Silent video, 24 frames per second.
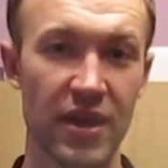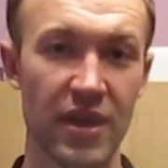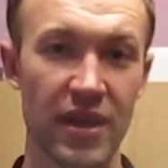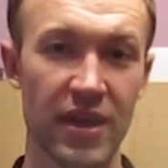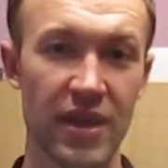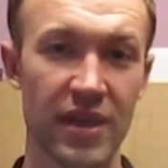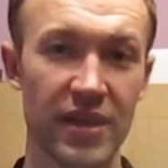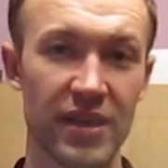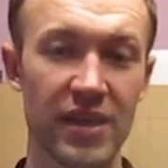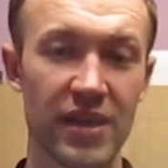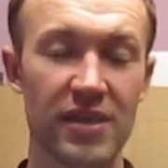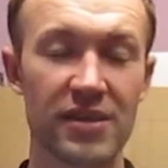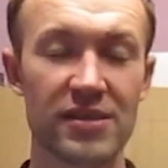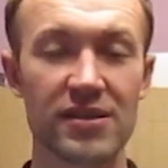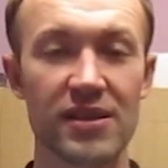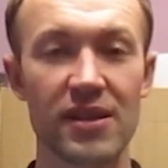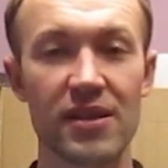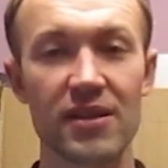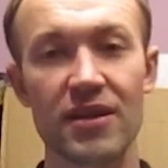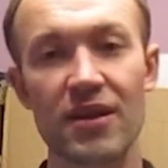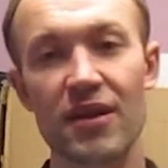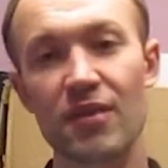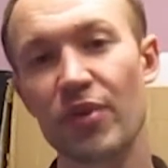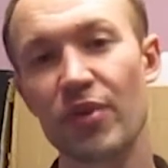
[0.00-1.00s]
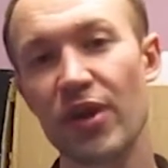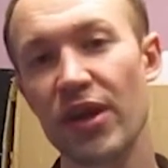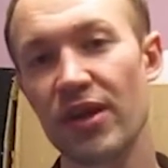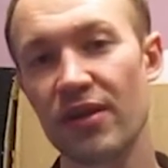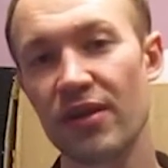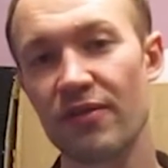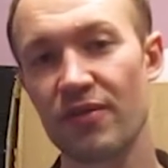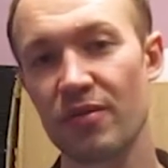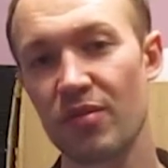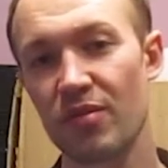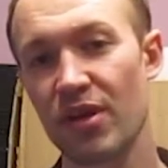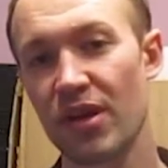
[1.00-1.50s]
Э, я не знал, как правильно
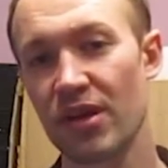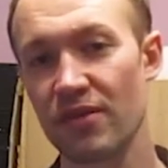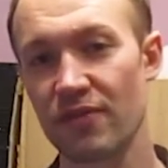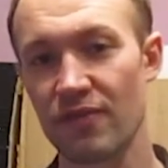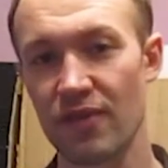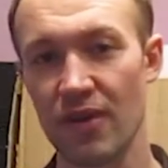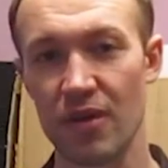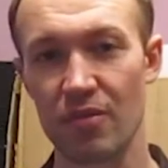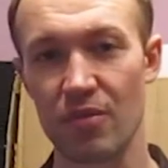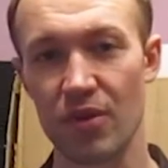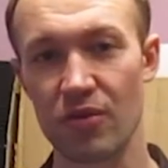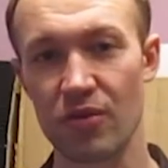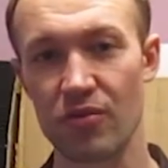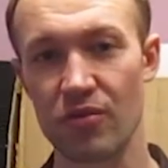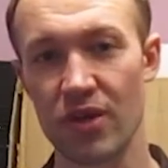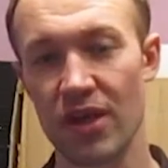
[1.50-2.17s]
выбирать фабрику,